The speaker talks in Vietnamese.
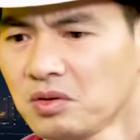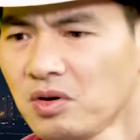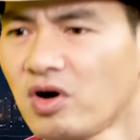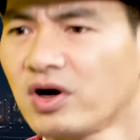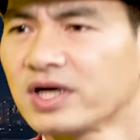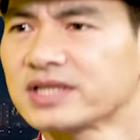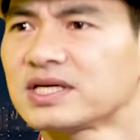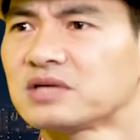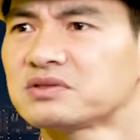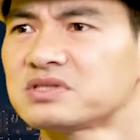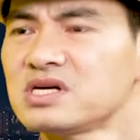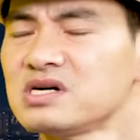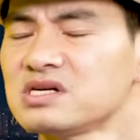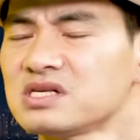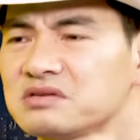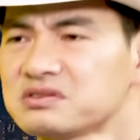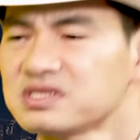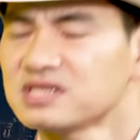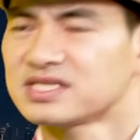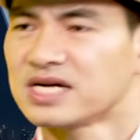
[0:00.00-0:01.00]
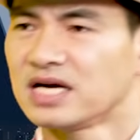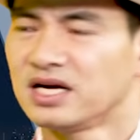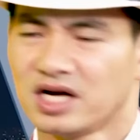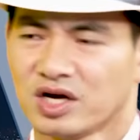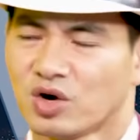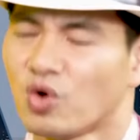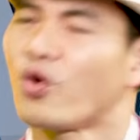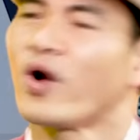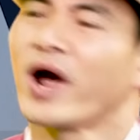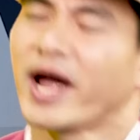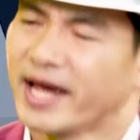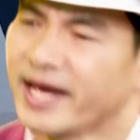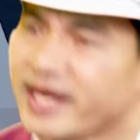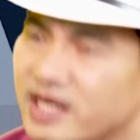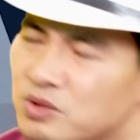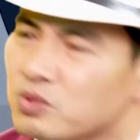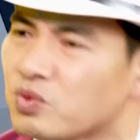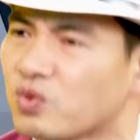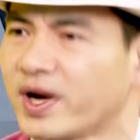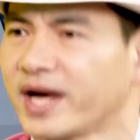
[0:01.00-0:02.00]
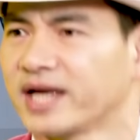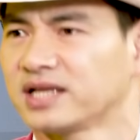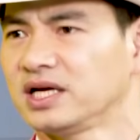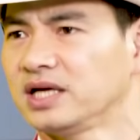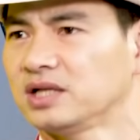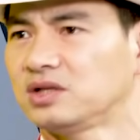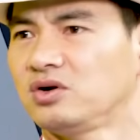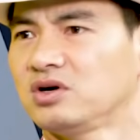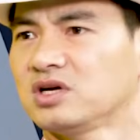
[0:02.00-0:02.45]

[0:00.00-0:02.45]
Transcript: tôi hỏi giáo sư giáo sư trả lời khỏe hay không khỏe thế